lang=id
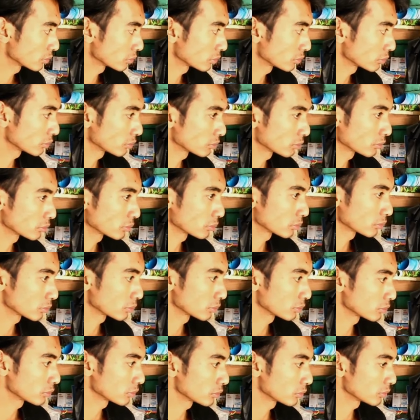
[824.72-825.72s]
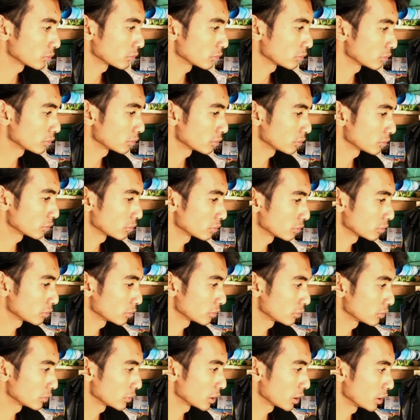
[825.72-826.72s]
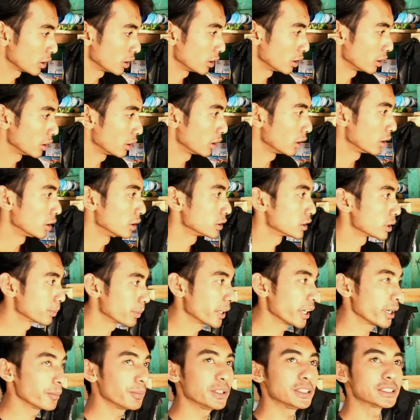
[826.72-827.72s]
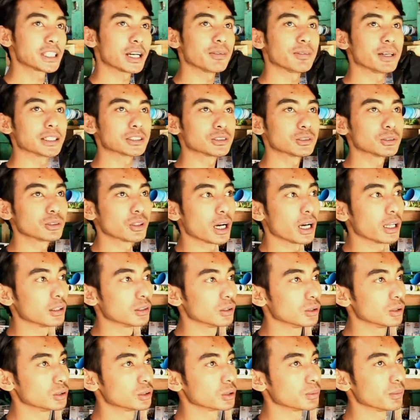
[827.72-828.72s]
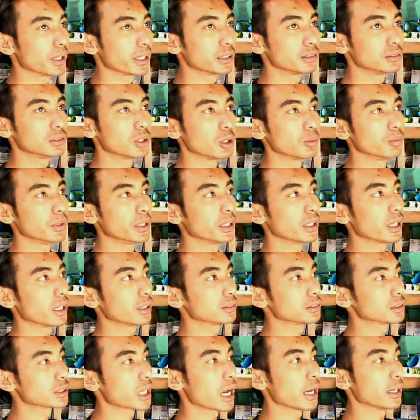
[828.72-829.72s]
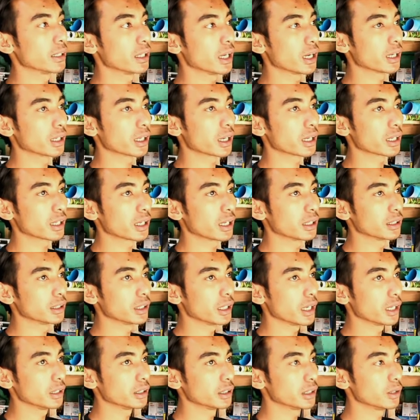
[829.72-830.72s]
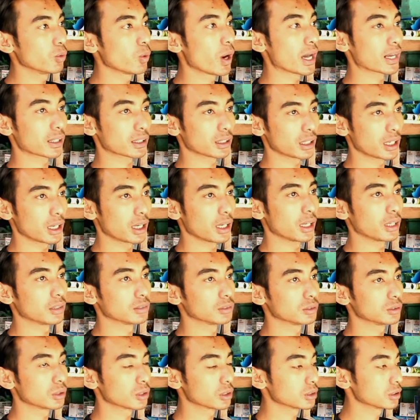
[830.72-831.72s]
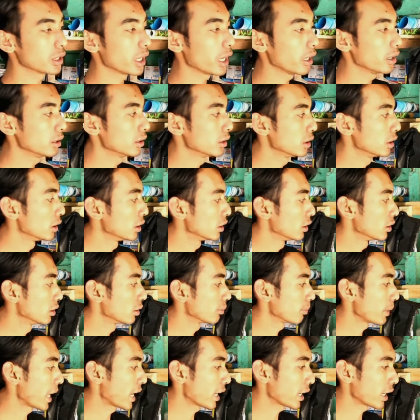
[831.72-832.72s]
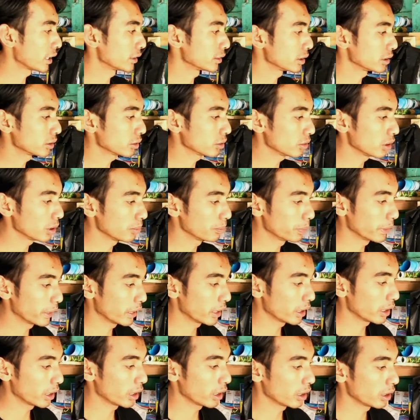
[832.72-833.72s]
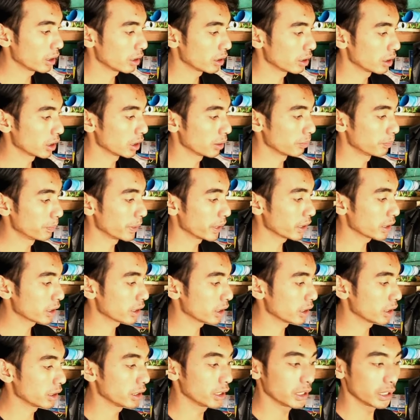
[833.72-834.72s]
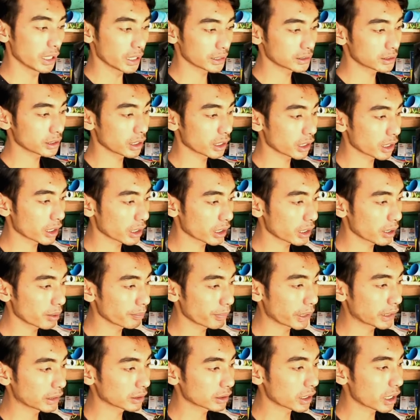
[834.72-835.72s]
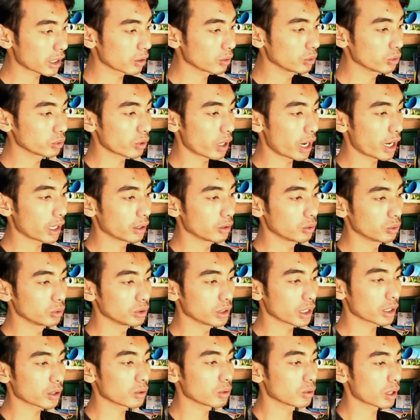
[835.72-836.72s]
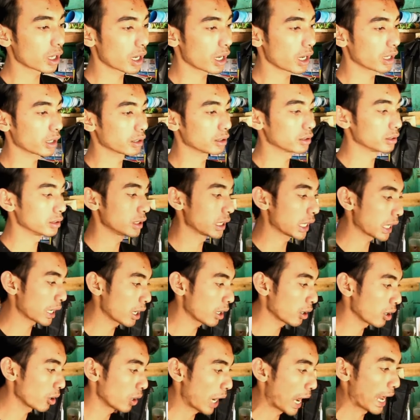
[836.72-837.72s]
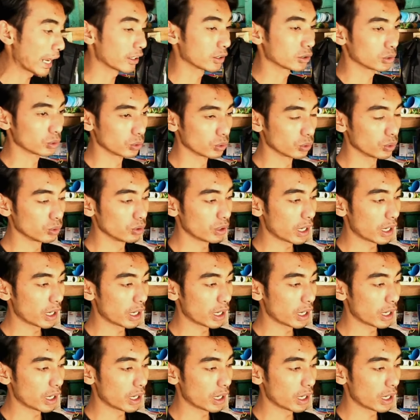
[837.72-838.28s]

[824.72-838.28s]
ini plakat ini sebenarnya untuk adu bisa nggak sih mas sebenarnya bisa mas untuk adu cuman dominan sayang karena dia di warna oh, terus ya oh. plakat itu lebih lebih ke hias ya karena mental untuk adunya kurang ya, oh, ya oh. kalau adu